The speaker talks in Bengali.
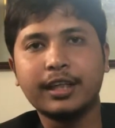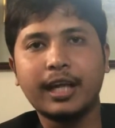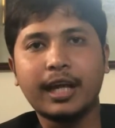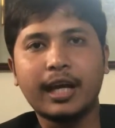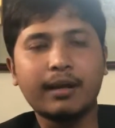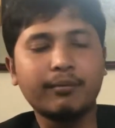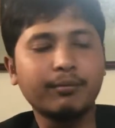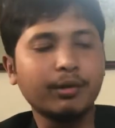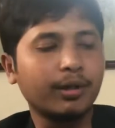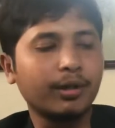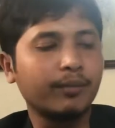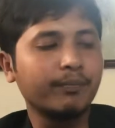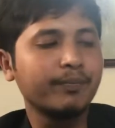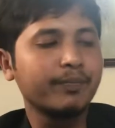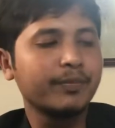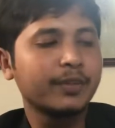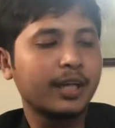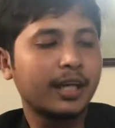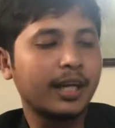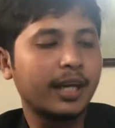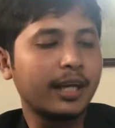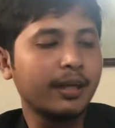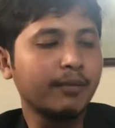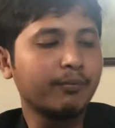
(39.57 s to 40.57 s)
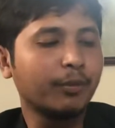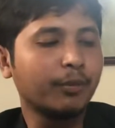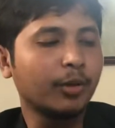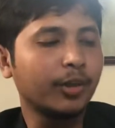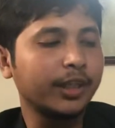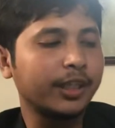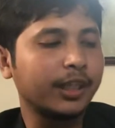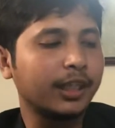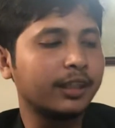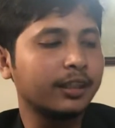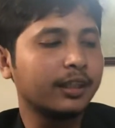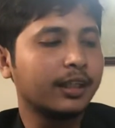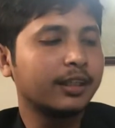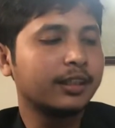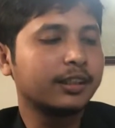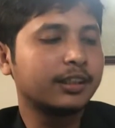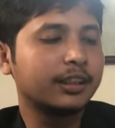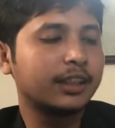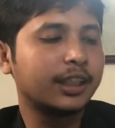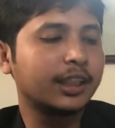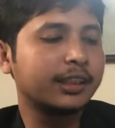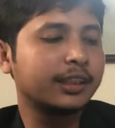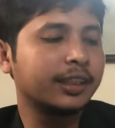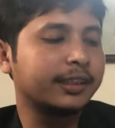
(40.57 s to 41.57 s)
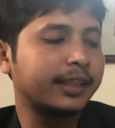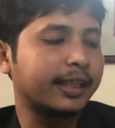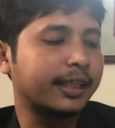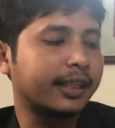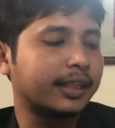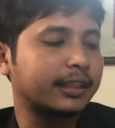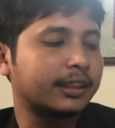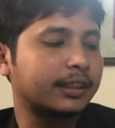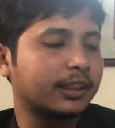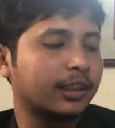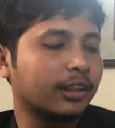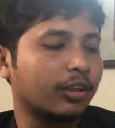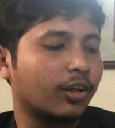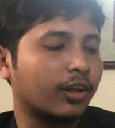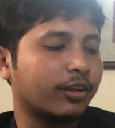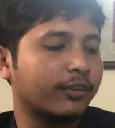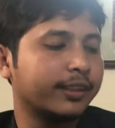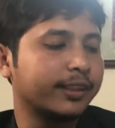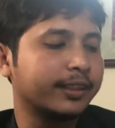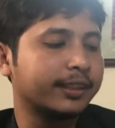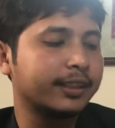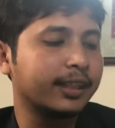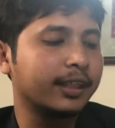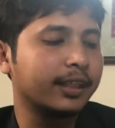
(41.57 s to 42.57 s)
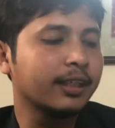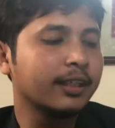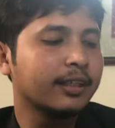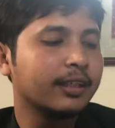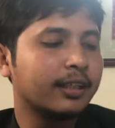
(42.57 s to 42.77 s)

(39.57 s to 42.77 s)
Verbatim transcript: এবং এই বইটির শেষে যে কাজটি করা হয়েছে